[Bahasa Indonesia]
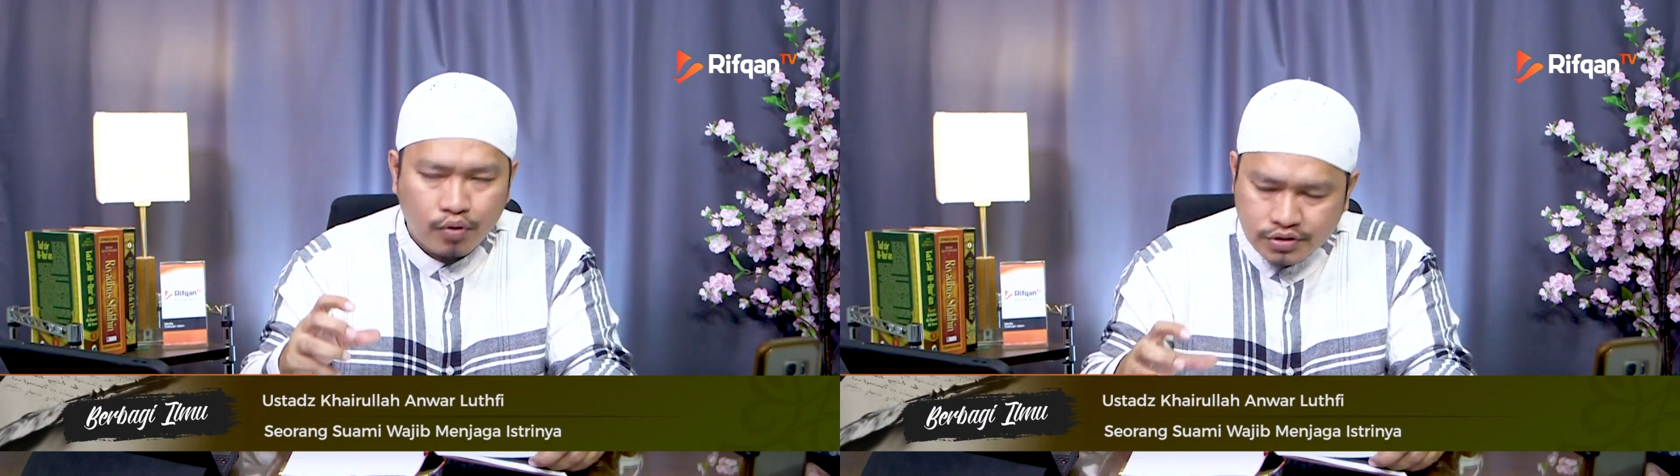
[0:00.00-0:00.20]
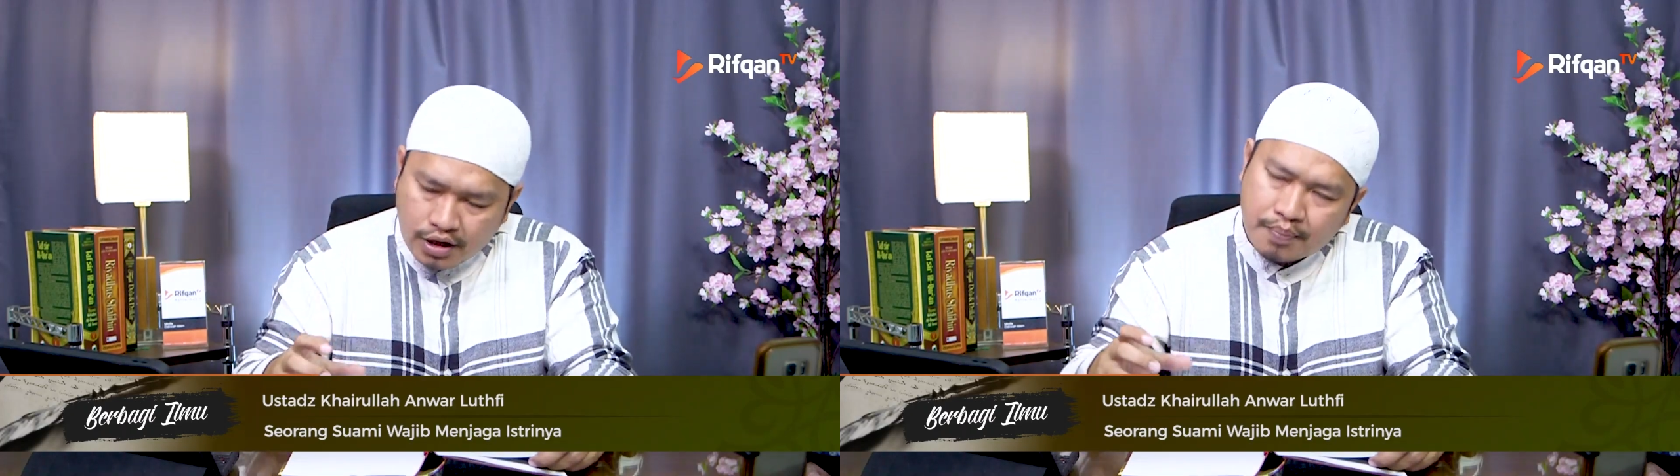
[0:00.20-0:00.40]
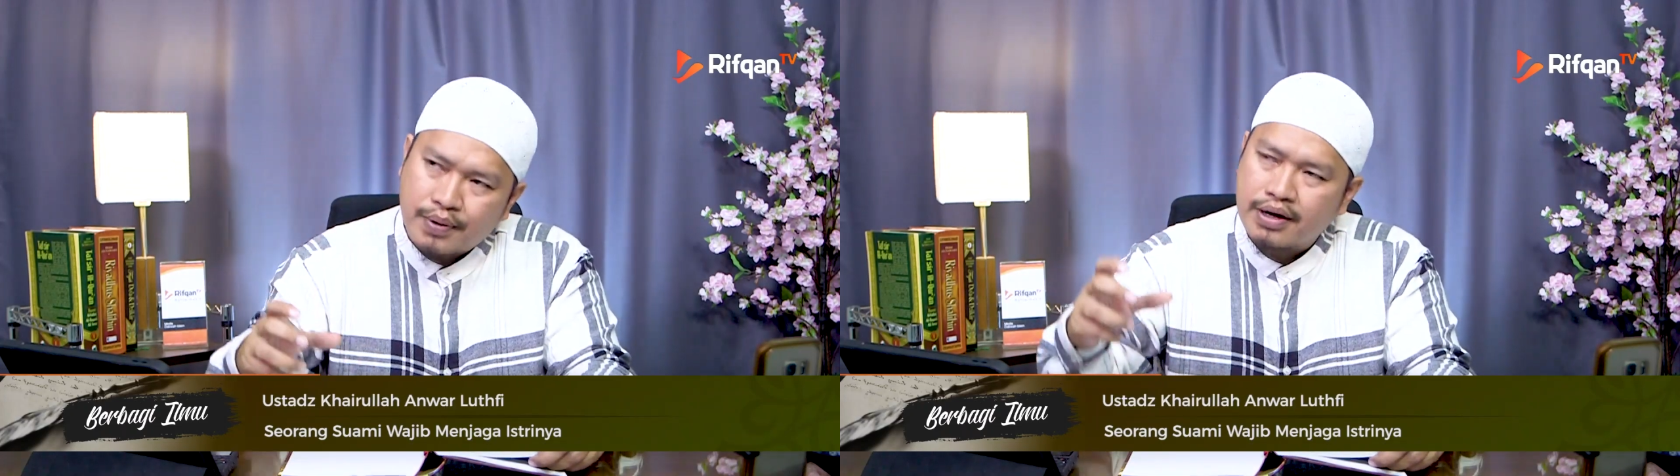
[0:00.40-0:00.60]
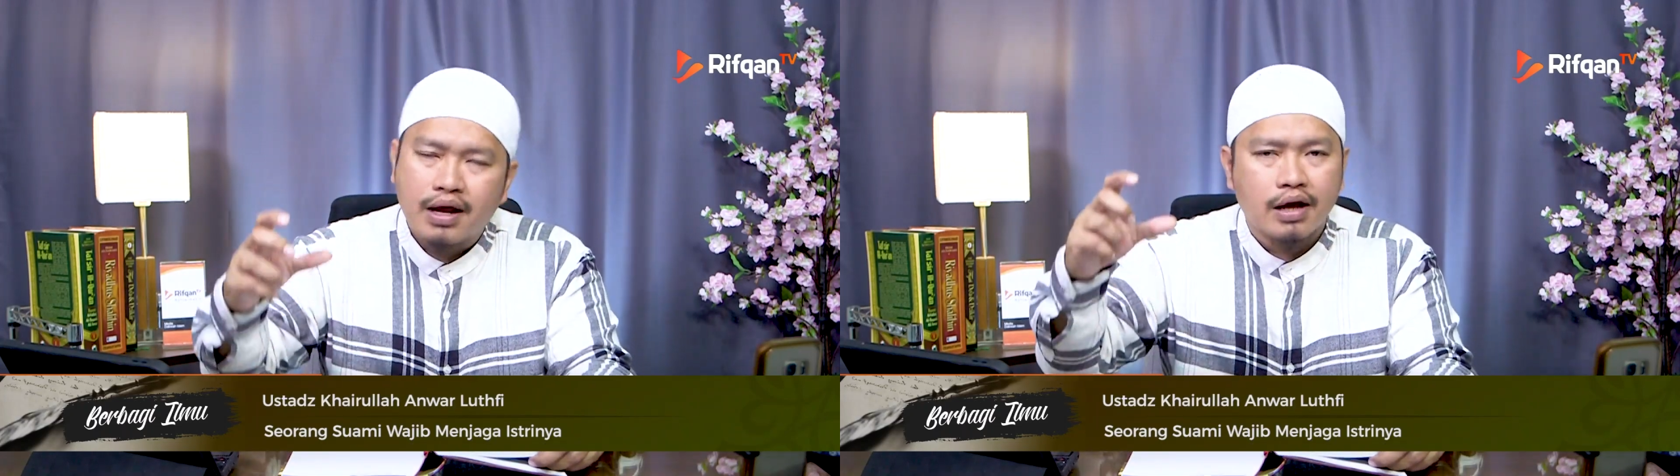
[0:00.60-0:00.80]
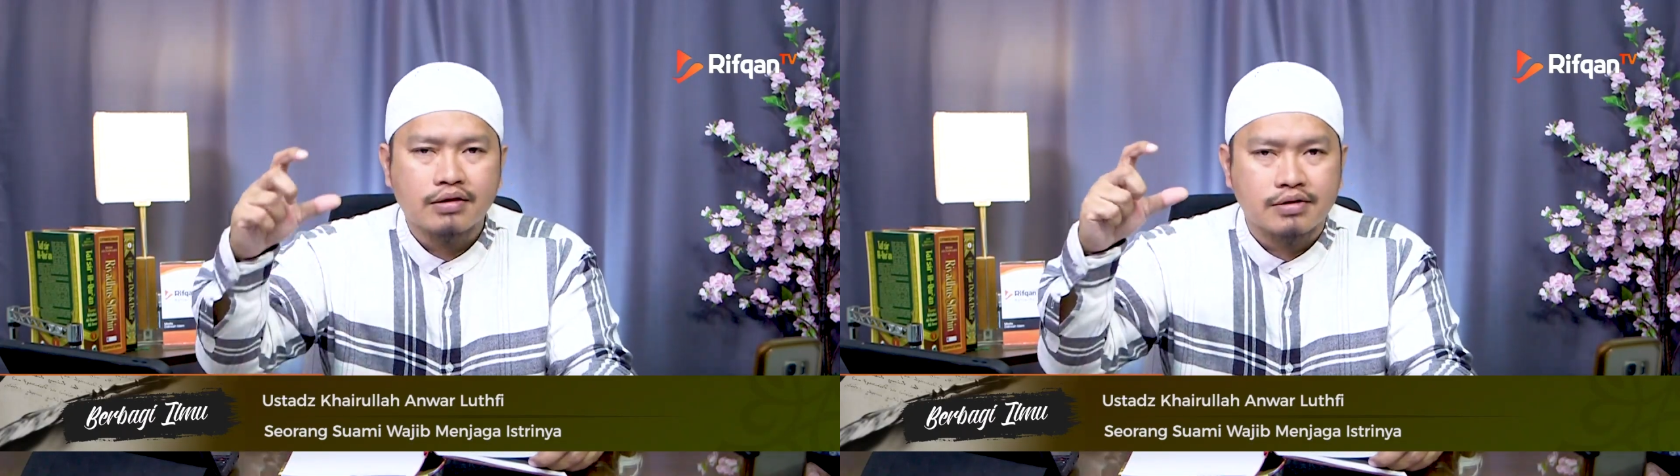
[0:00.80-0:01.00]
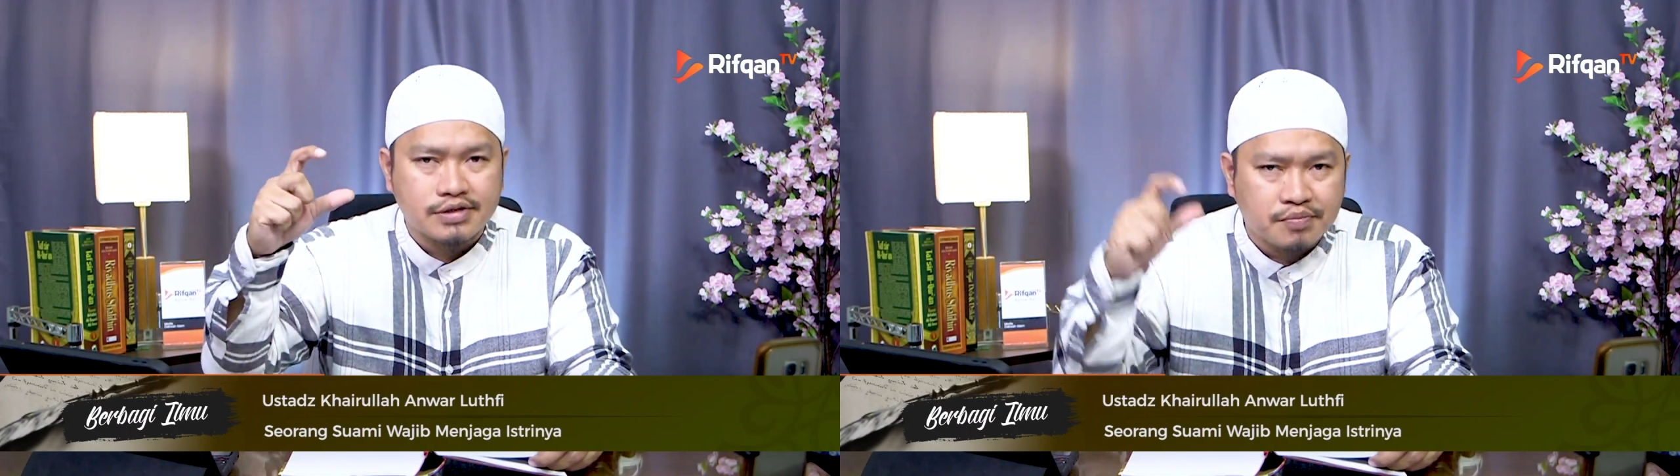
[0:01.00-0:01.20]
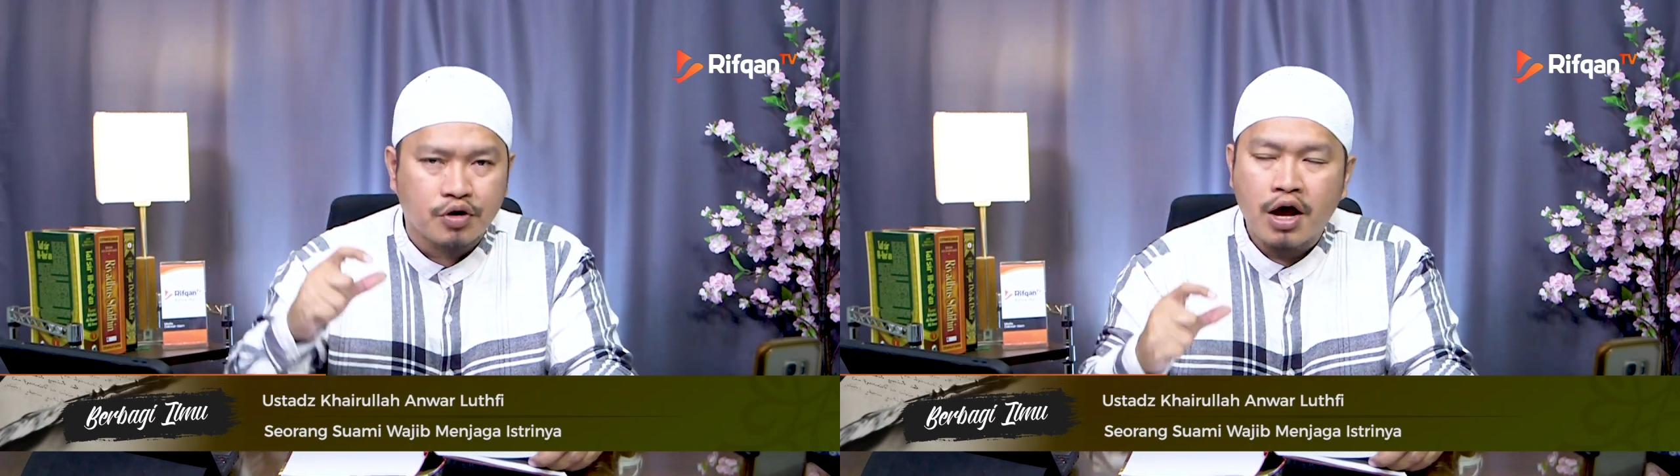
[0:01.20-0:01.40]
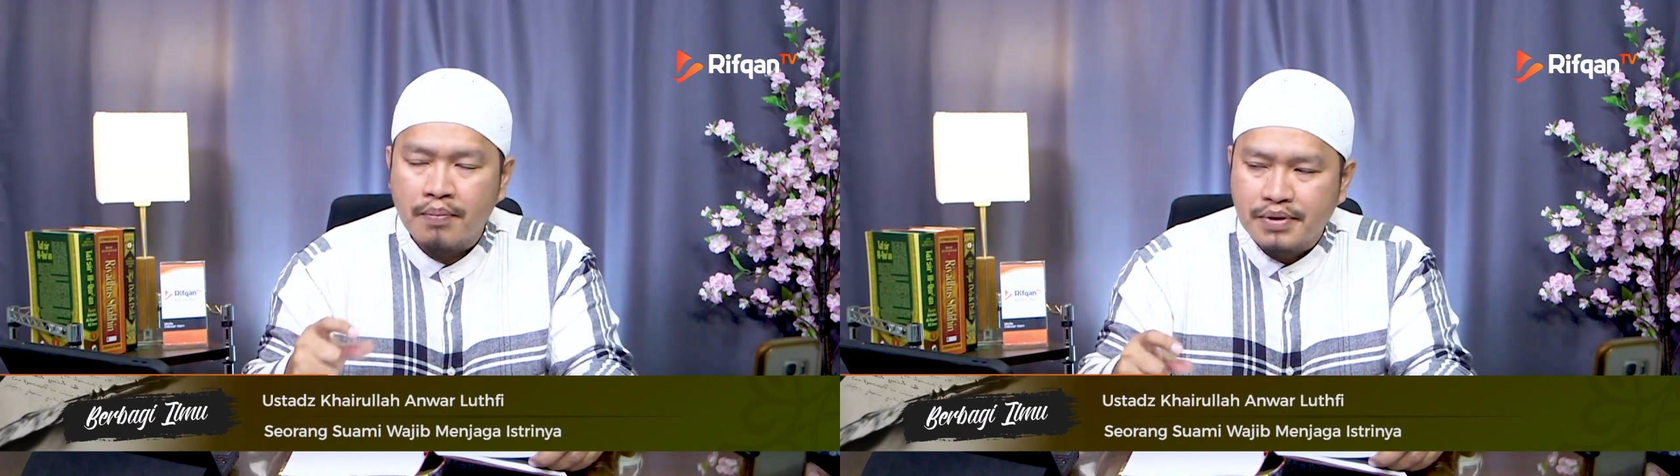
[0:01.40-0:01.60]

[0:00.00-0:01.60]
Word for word: bahwasanya perkara tersebut